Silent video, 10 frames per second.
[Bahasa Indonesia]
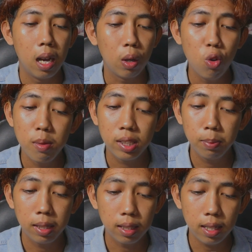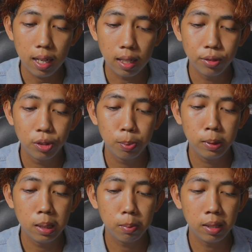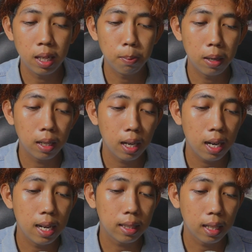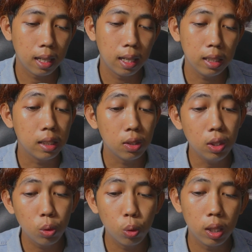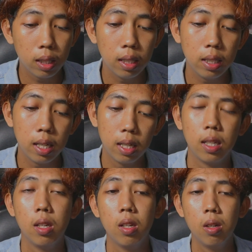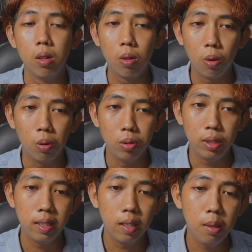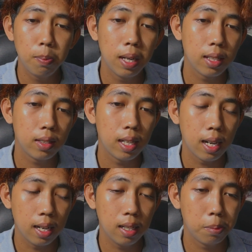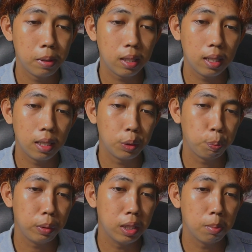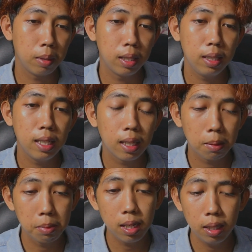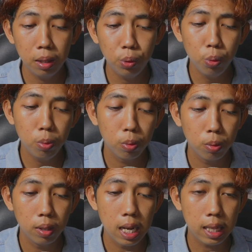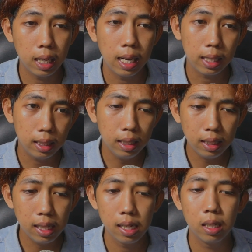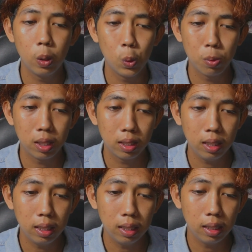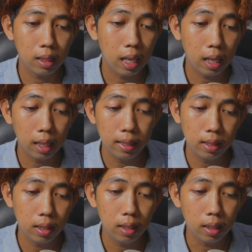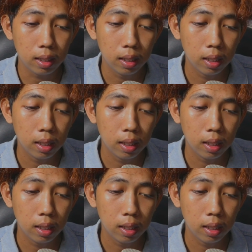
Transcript: Aku masih penasaran Spiderman apakah datang lagi ke situ katanya. Oh, si Lily penasaran apakah Spider-Man yang kemarin itu datang lagi nggak ke rumah si kakaknya si Nick.